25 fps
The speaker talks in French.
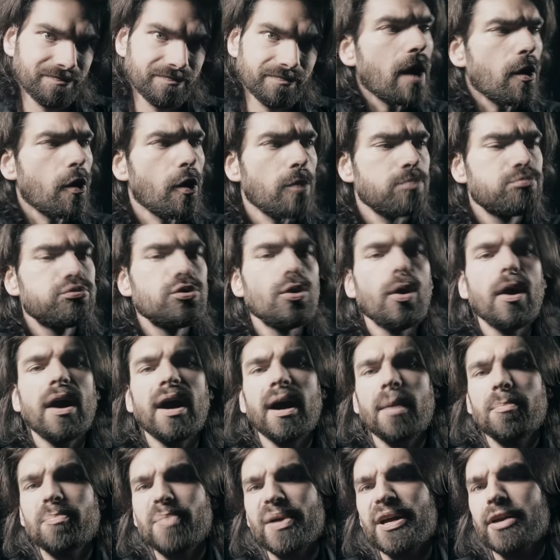Alors pour
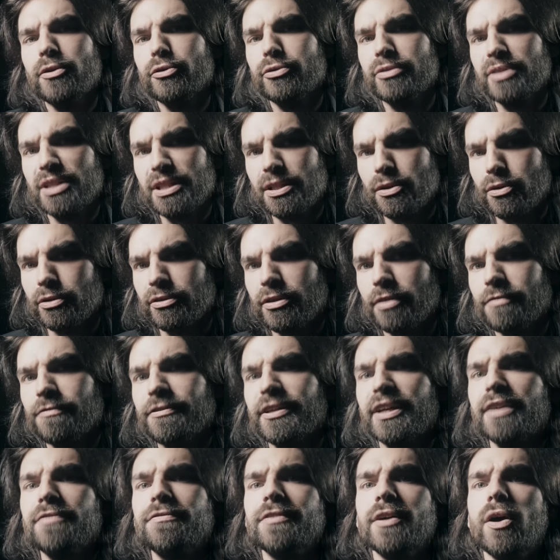rappel, une kilotonne
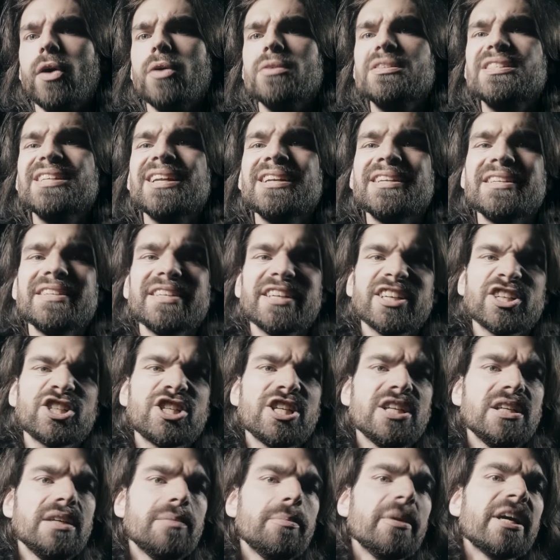fait référence à
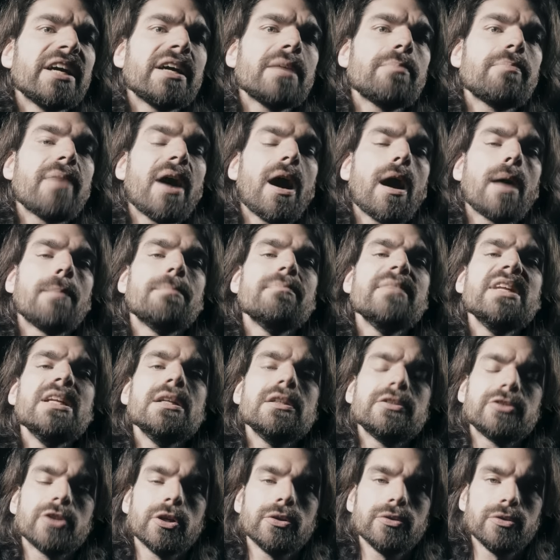l'énergie libérée par
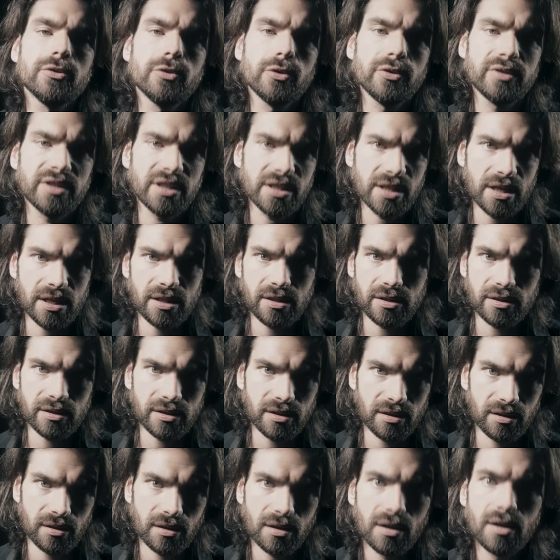1000 tonnes de
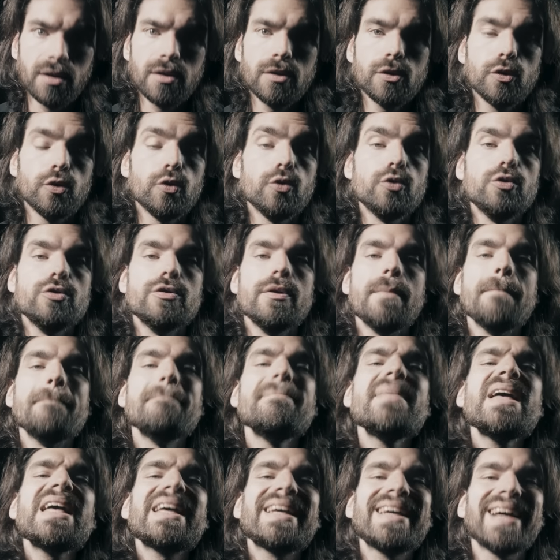TNT. Une
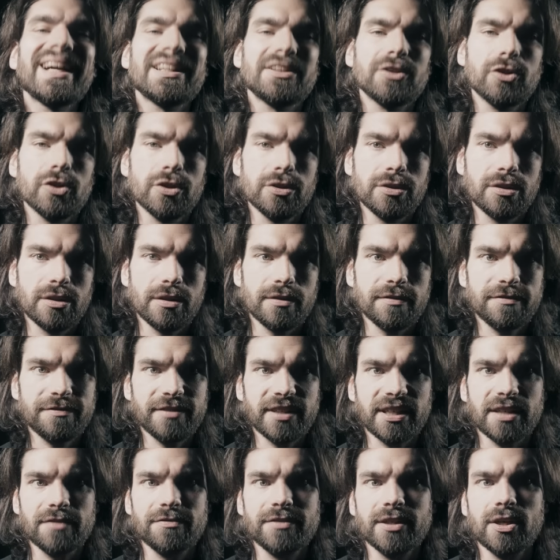mégatonne
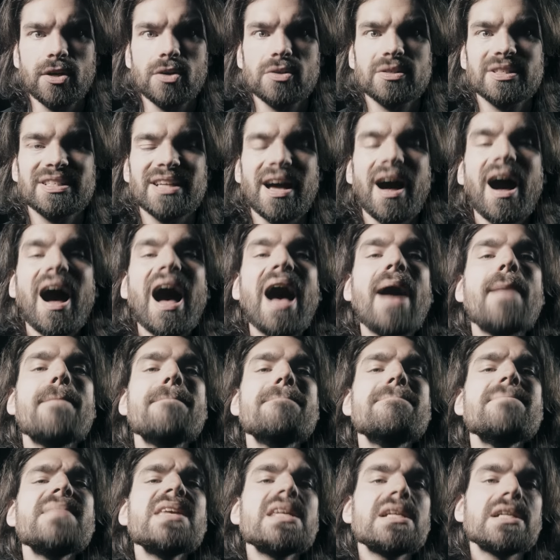fait référence à un
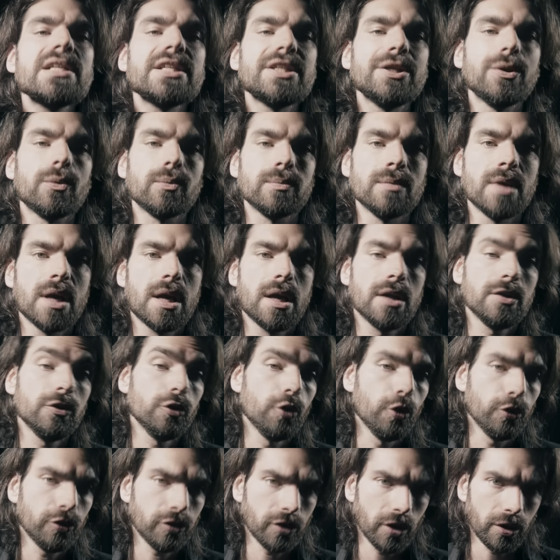million
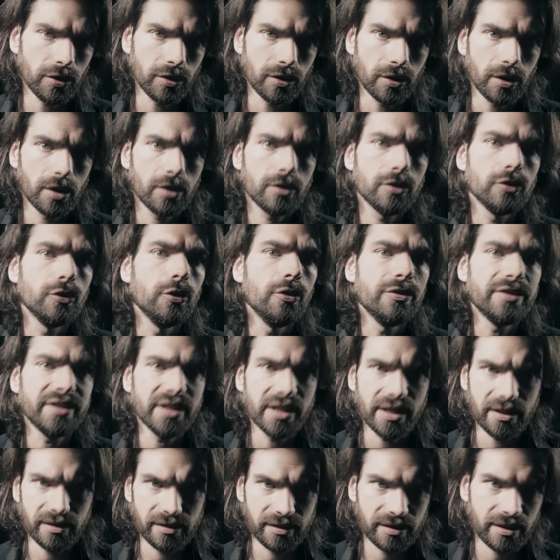de tonnes de
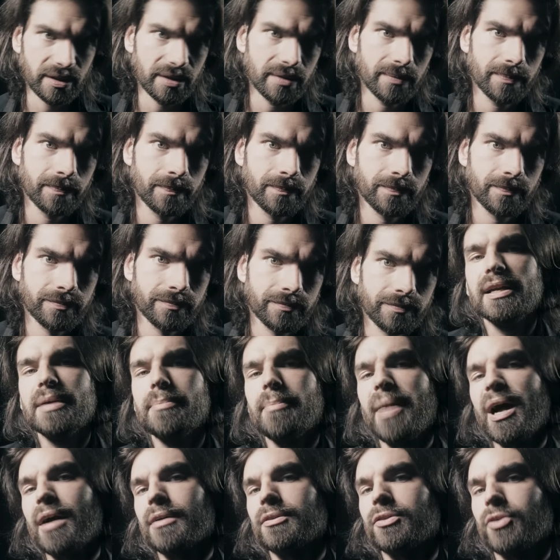TNT. Les
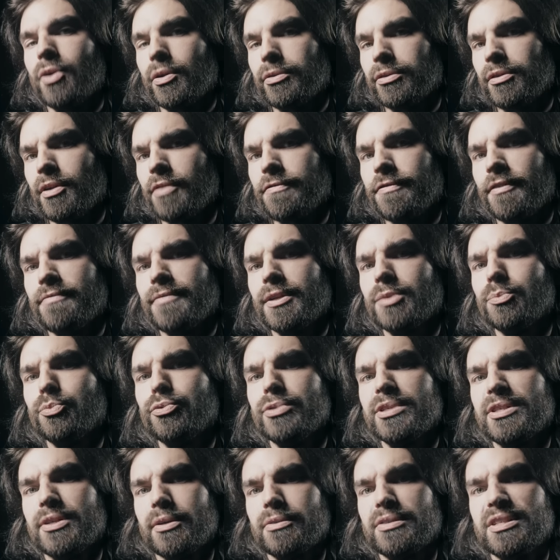Mark 39 avaient une
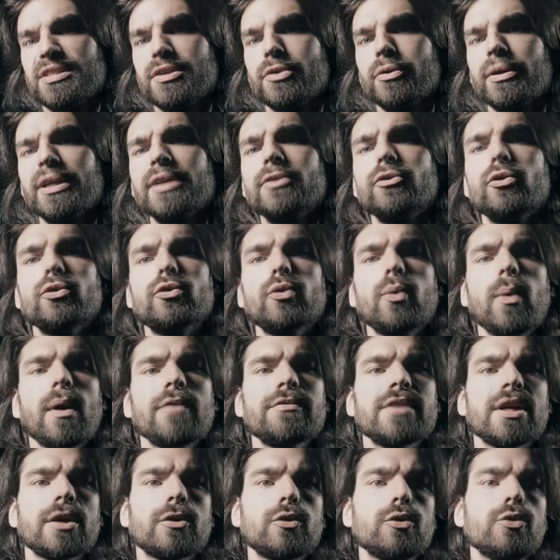puissance théorique de
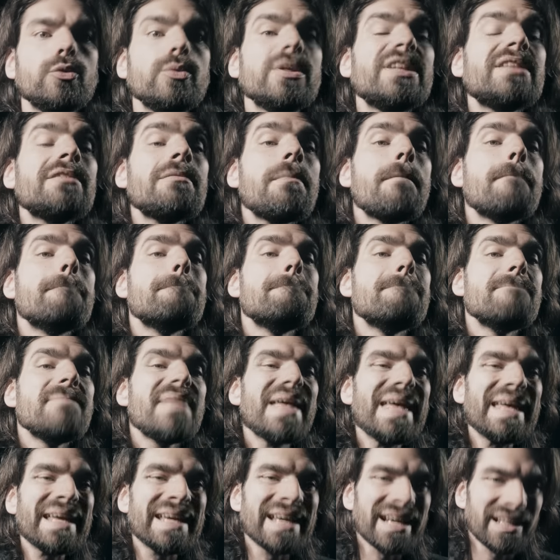3,8
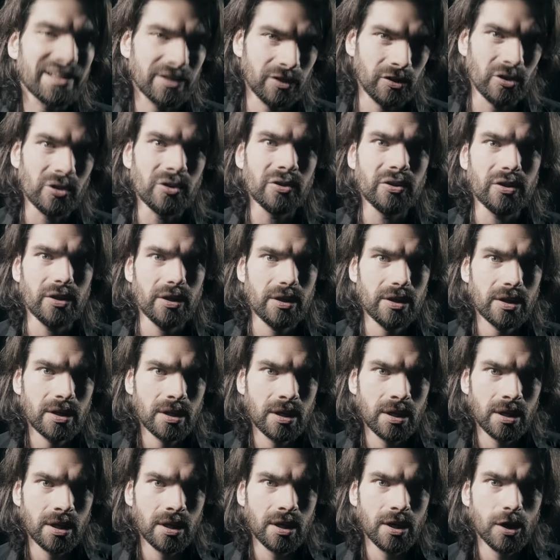mégatonnes
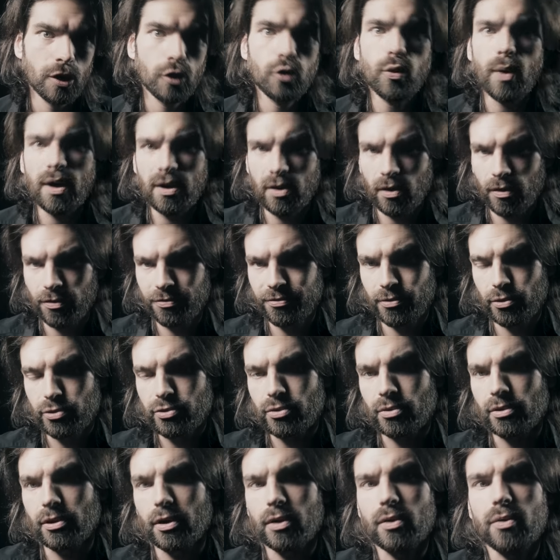en
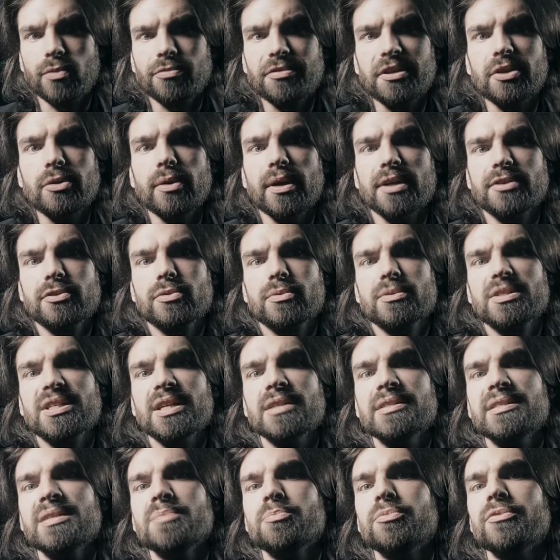fonction de leur configuration,
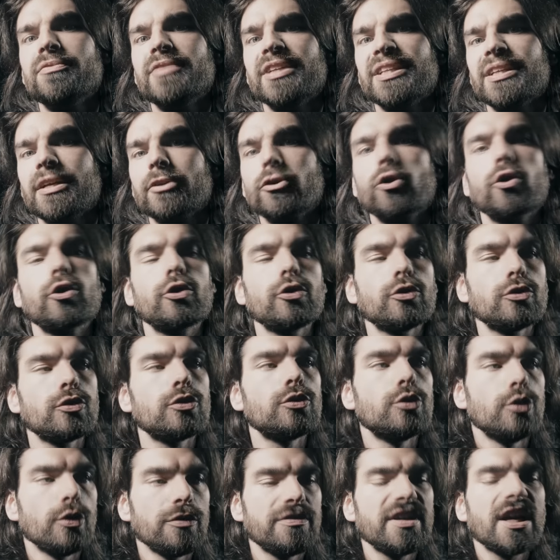celle-ci pouvait n'être que de
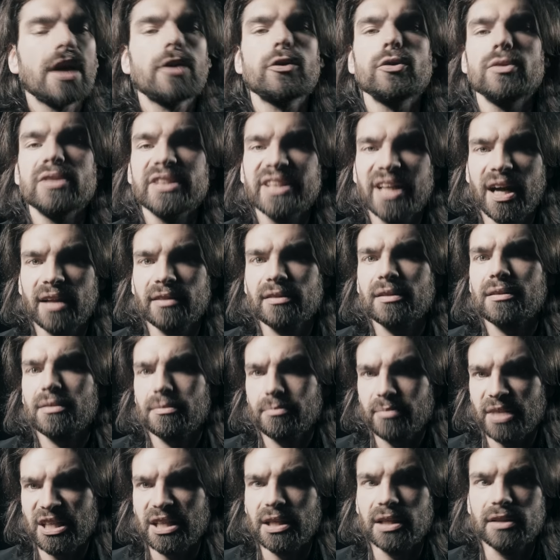2,4
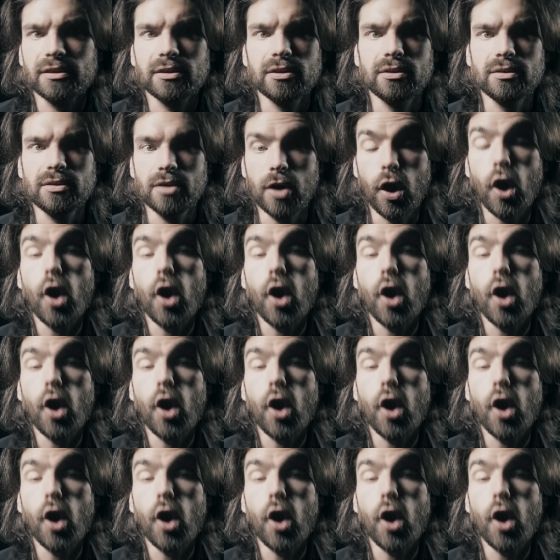mégatonnes.